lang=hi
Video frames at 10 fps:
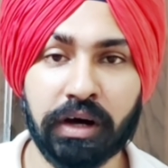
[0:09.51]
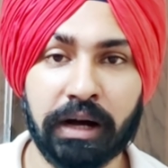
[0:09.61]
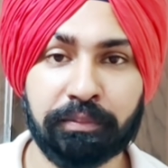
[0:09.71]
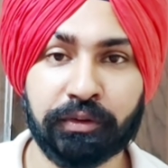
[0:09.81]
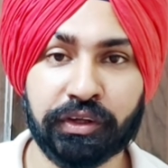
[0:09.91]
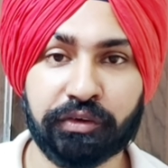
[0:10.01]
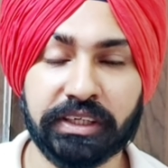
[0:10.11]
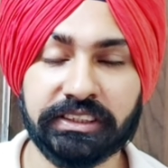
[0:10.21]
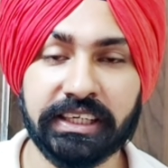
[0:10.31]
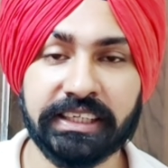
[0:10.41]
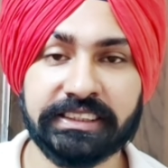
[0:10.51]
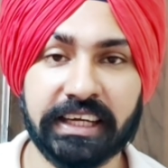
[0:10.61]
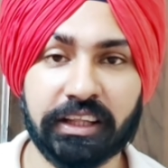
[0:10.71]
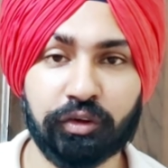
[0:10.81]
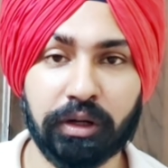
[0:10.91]
आपको रिक्वेस्ट है कि
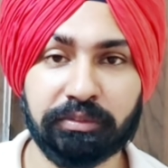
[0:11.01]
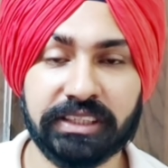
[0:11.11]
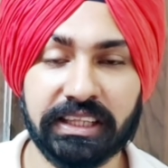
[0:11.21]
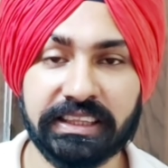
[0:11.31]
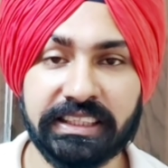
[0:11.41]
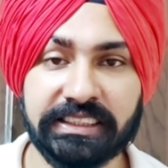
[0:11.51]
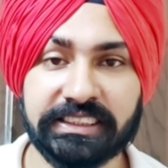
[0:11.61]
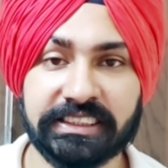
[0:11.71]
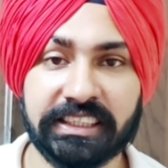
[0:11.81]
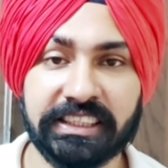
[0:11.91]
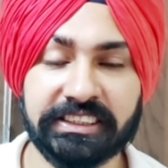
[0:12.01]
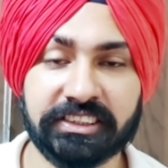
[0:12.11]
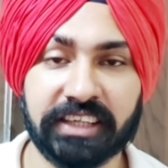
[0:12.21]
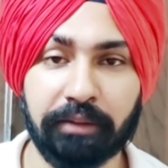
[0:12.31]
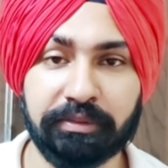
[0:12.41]
चैनल को आप जल्दी से जल्दी
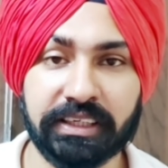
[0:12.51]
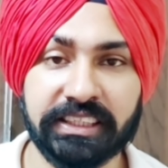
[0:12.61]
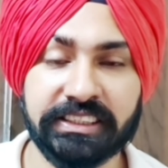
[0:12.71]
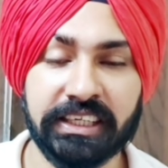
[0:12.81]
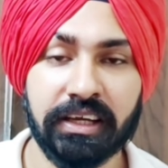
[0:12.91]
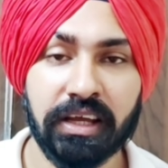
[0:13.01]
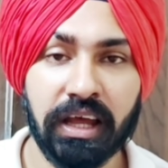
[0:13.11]
सब्सक्राइब कर लीजिए